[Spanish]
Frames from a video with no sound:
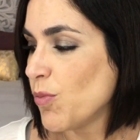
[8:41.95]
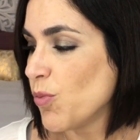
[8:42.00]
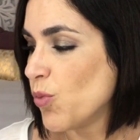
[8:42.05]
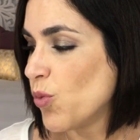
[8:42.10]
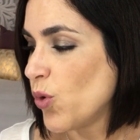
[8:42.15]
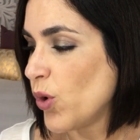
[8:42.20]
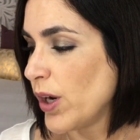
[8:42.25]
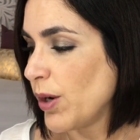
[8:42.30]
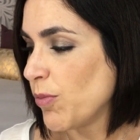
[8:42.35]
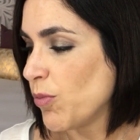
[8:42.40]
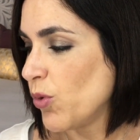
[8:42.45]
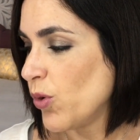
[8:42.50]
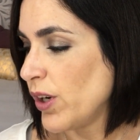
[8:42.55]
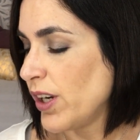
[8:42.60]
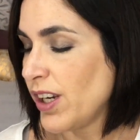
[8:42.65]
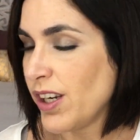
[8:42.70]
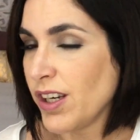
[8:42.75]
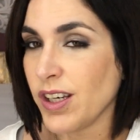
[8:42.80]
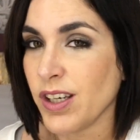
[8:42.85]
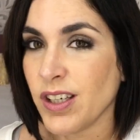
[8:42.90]
muy,
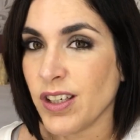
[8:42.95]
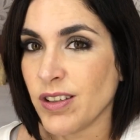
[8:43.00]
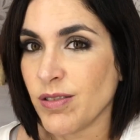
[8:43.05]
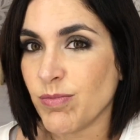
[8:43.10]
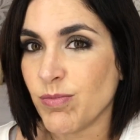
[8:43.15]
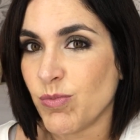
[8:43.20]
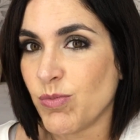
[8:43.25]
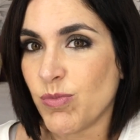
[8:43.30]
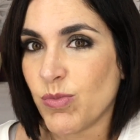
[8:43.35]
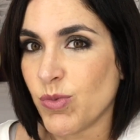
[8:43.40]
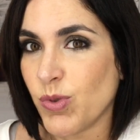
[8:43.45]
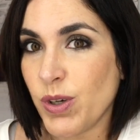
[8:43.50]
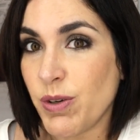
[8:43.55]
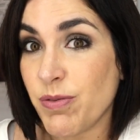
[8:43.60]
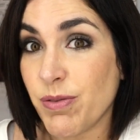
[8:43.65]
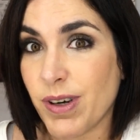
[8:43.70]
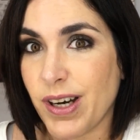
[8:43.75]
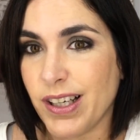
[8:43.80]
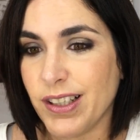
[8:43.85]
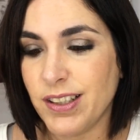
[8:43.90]
muy, muy
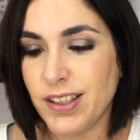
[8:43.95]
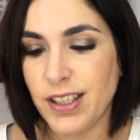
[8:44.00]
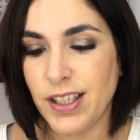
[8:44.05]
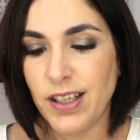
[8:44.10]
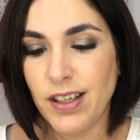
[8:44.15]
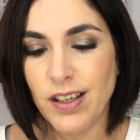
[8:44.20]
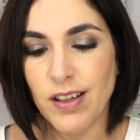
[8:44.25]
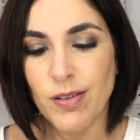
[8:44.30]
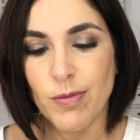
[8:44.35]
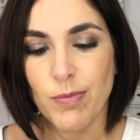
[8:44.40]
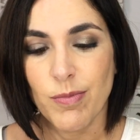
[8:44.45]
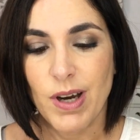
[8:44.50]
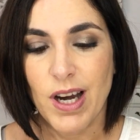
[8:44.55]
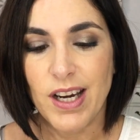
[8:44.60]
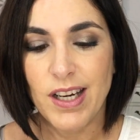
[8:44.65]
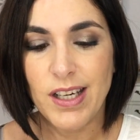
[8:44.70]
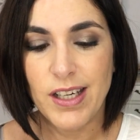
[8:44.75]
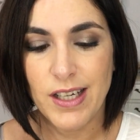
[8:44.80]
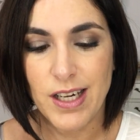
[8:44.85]
fácil, ¿vale?